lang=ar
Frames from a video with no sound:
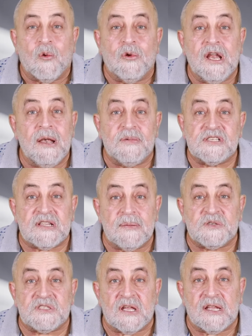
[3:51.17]
ونلبس
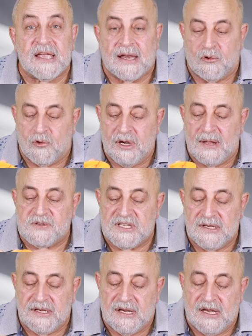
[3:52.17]
لبس يعني كل
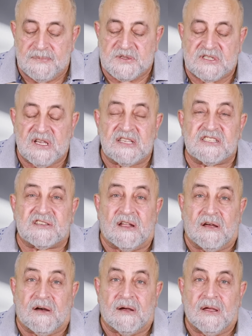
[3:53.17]
لابسين لبس
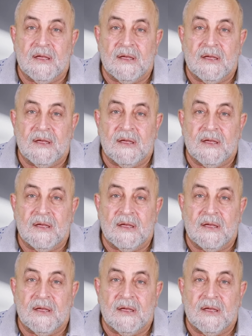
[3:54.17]
الصلاه